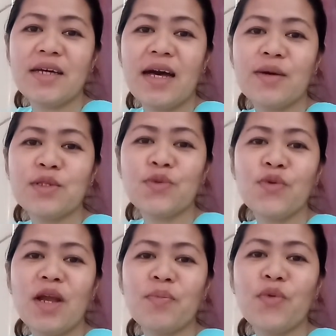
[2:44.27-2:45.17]
uh, gusto
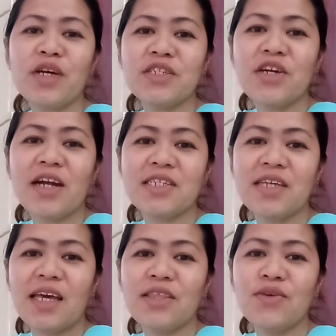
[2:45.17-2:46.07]
ko lang pong i-share
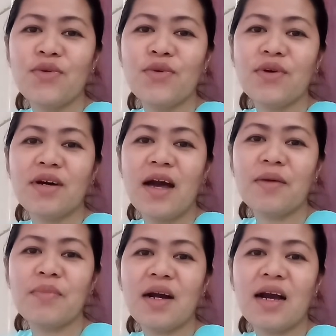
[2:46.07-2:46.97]
sa inyo
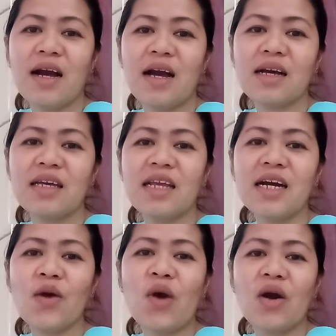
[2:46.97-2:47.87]
ang mga
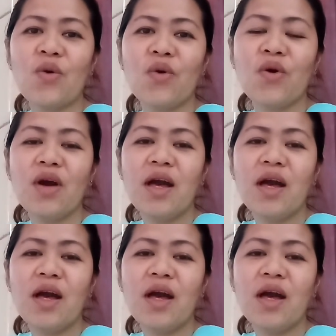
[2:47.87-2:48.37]
ginagawa ko